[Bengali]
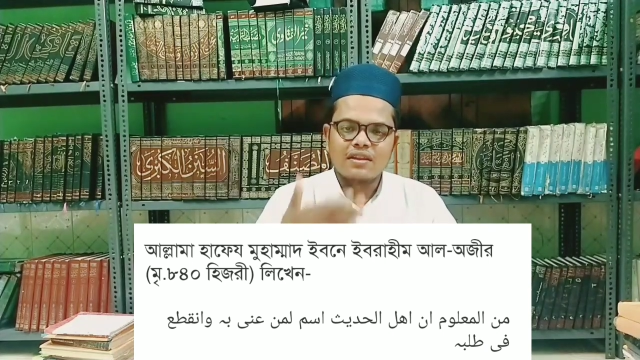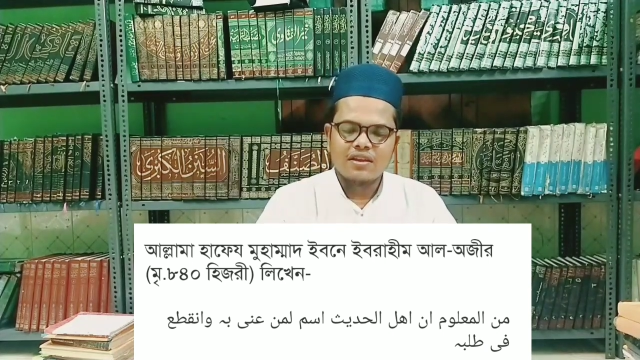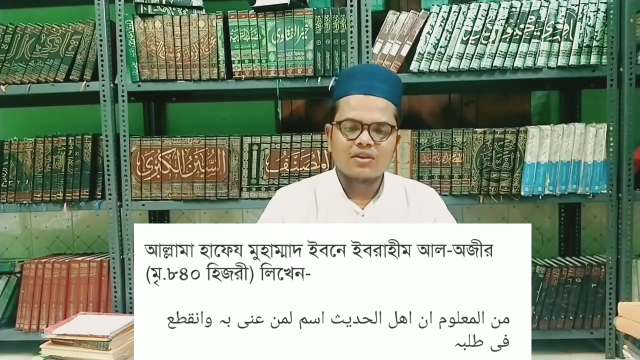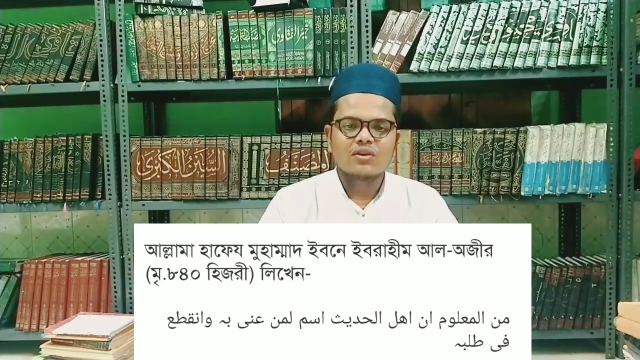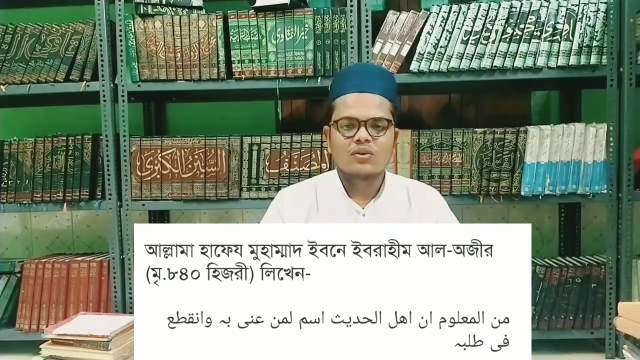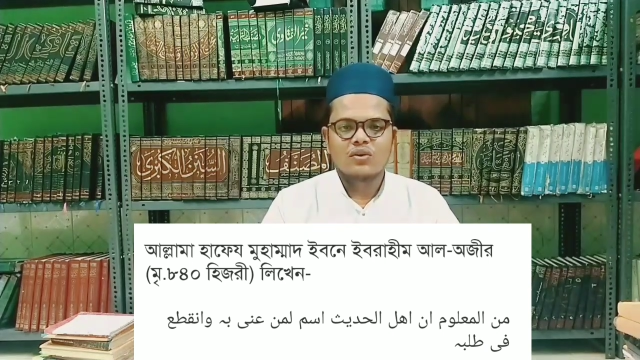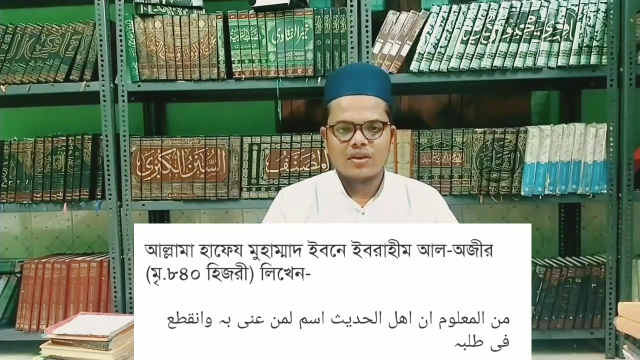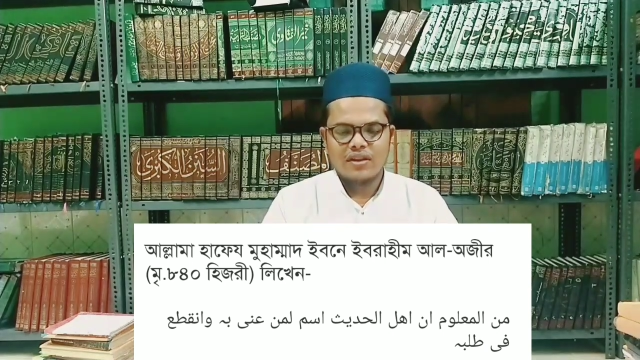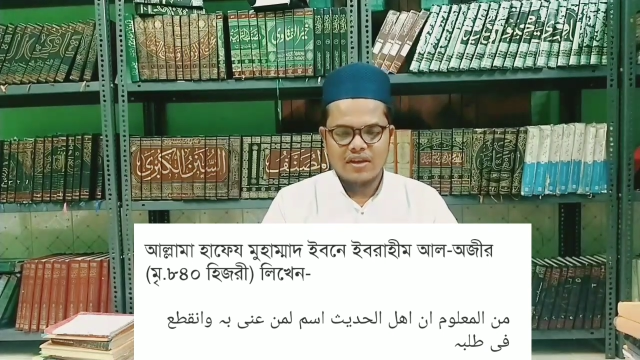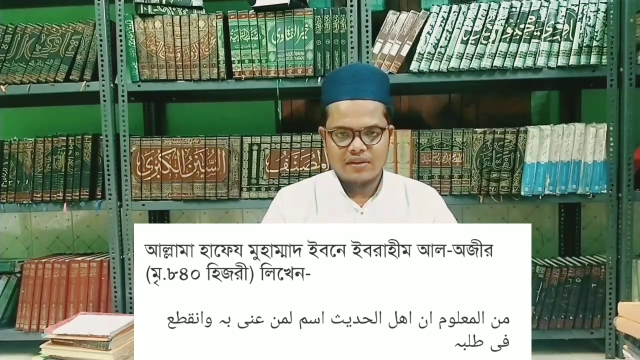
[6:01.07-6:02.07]
নিয়োগ
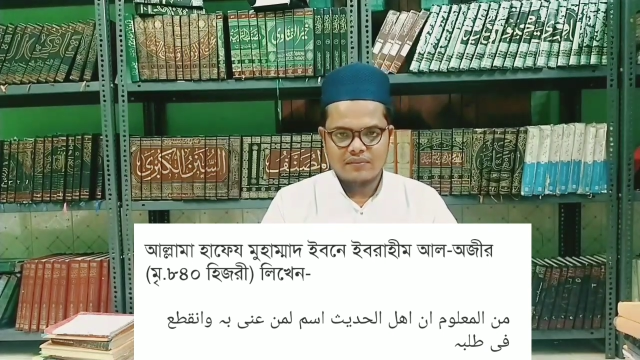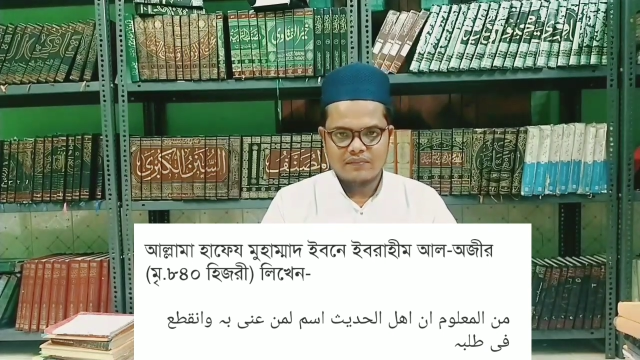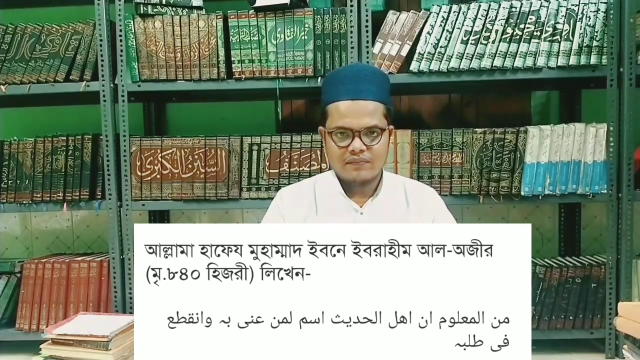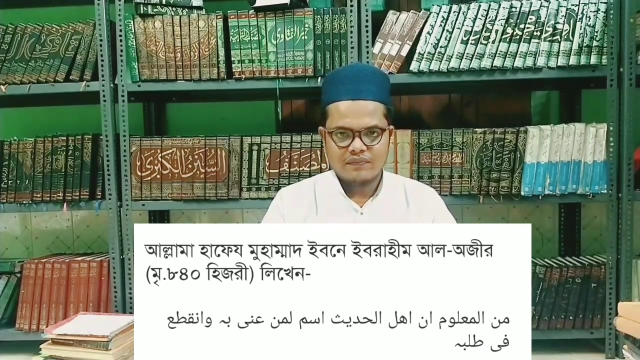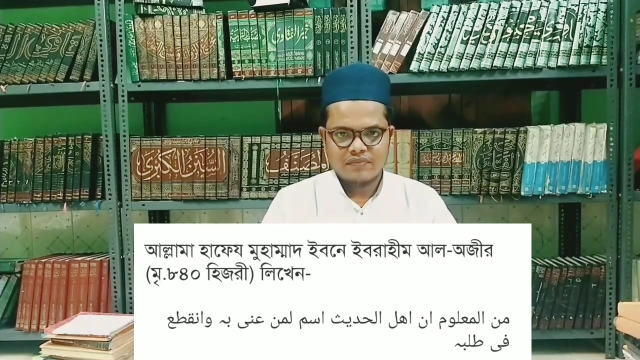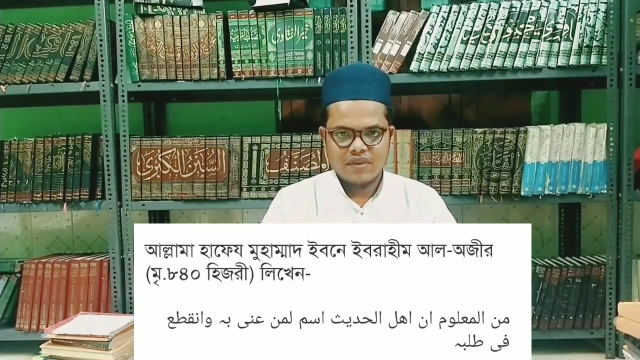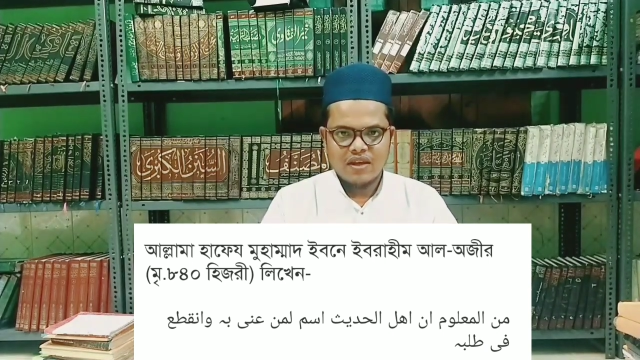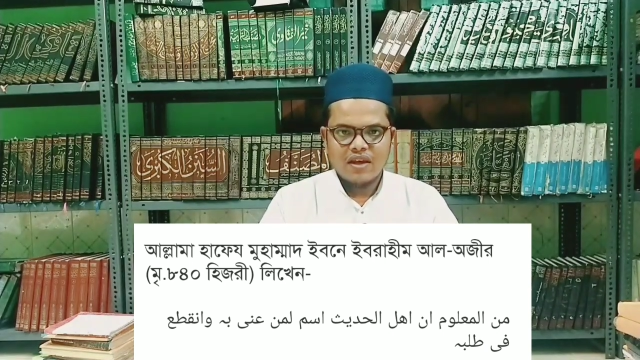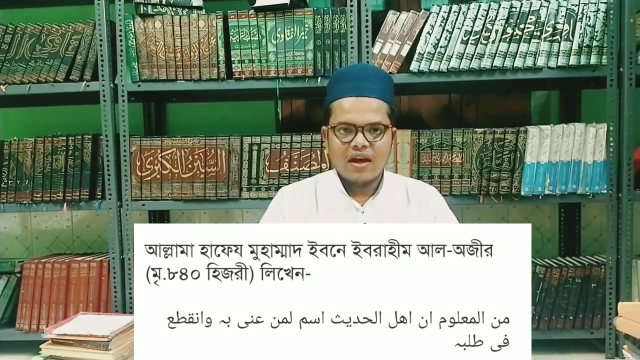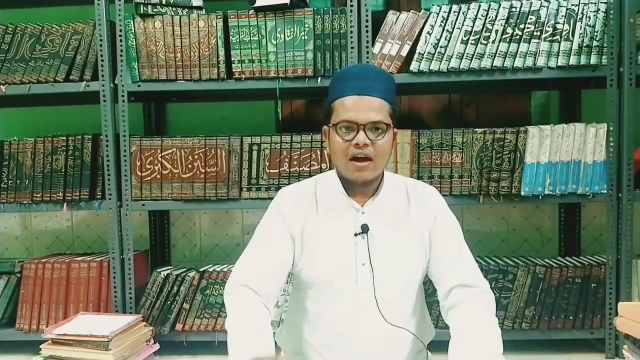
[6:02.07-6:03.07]
করে দেয়
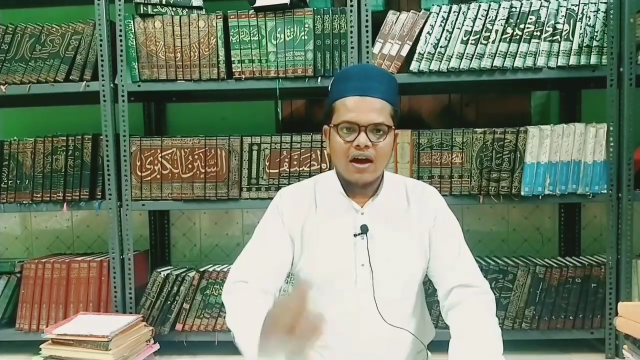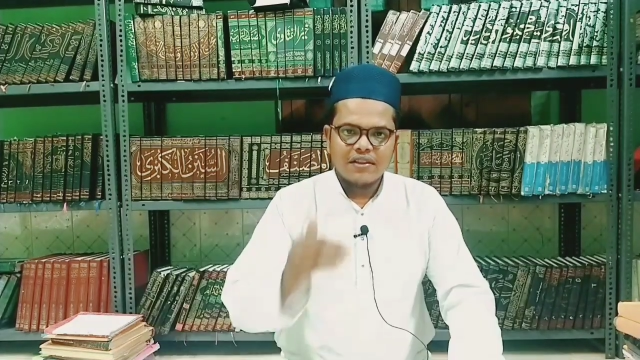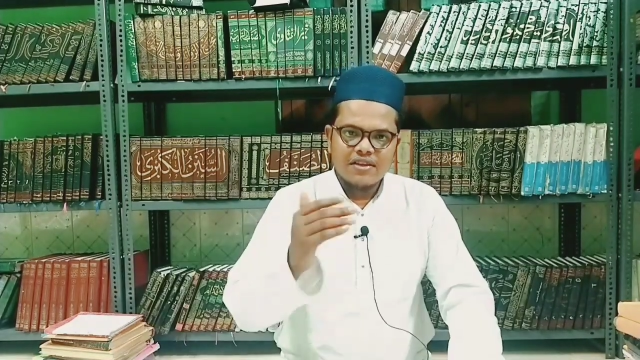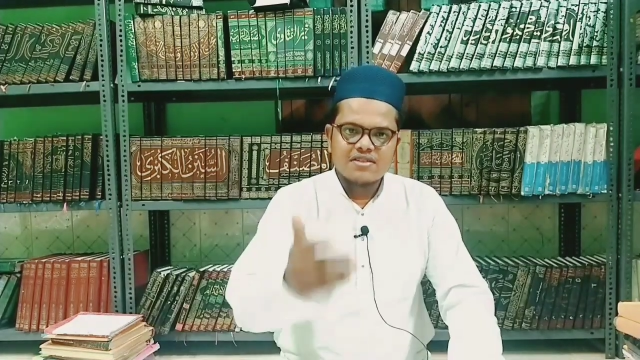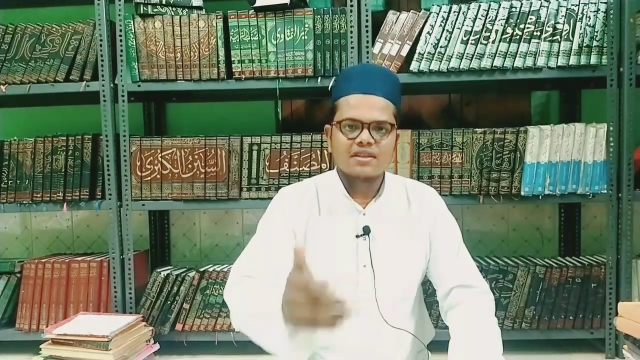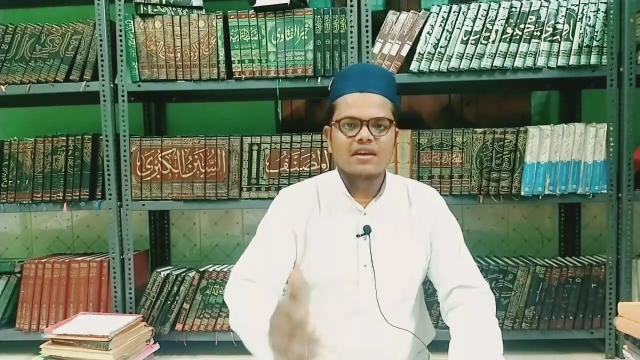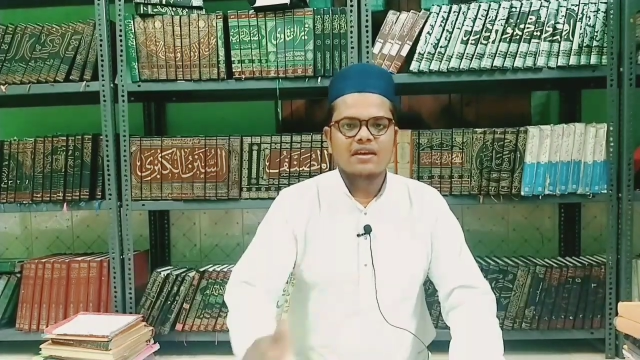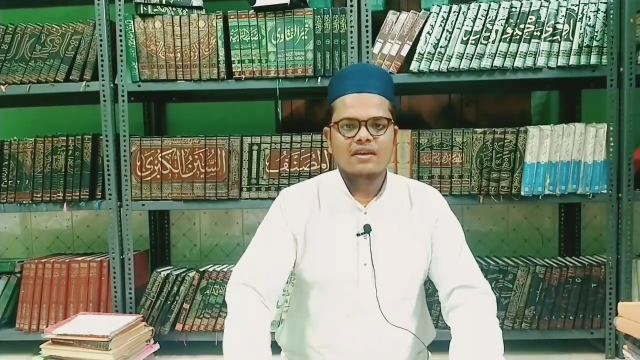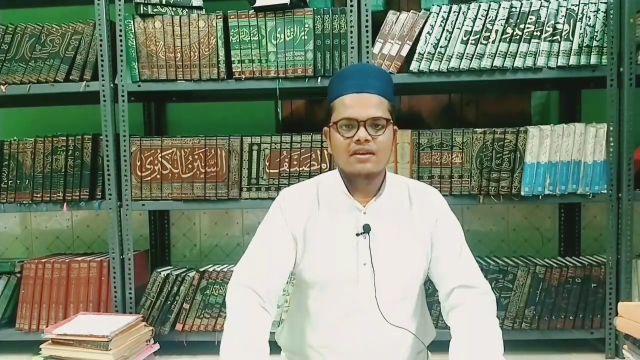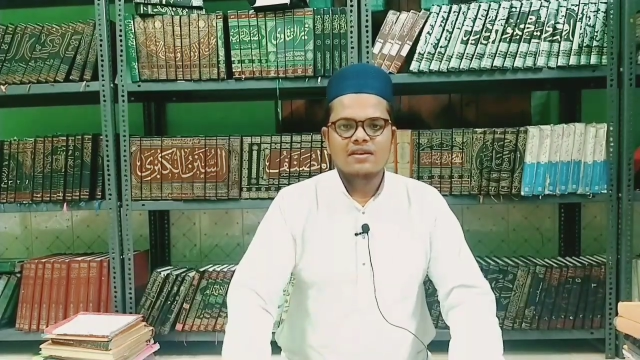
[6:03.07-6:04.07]
হাদিস
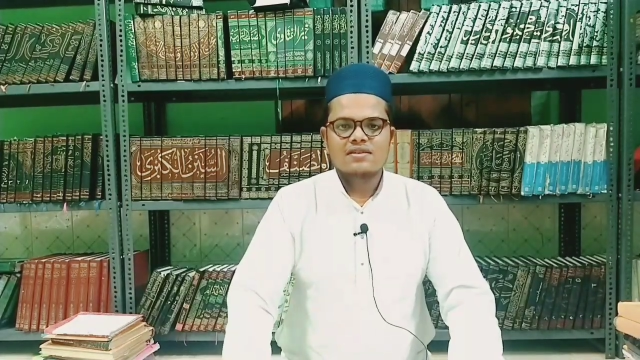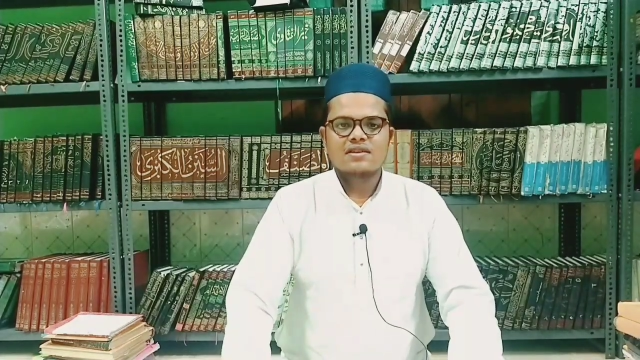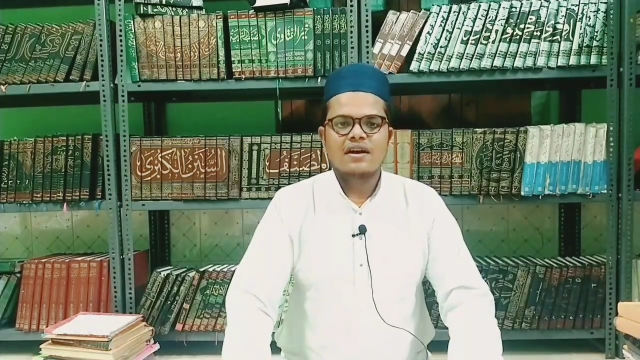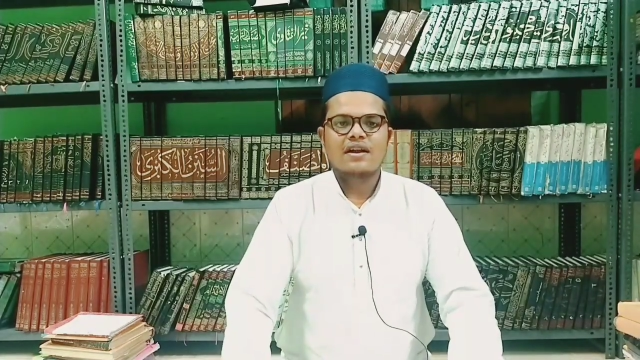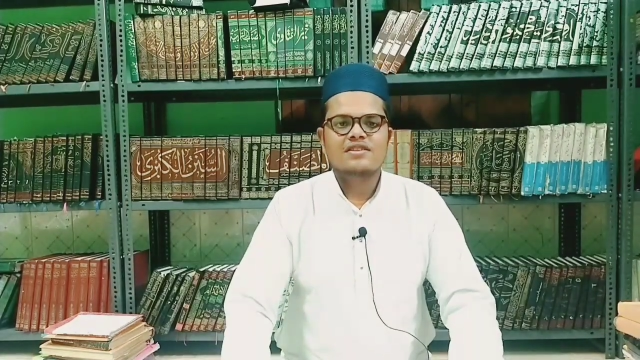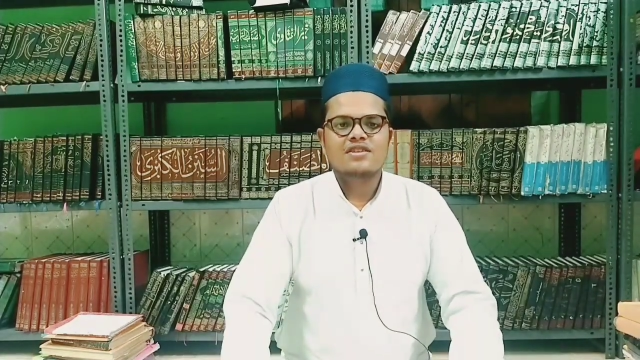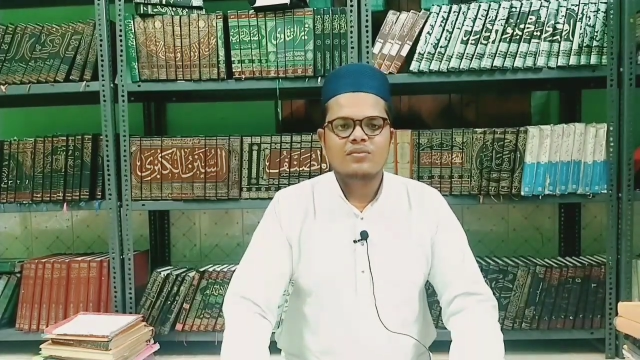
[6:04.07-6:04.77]
নিয়ে সারা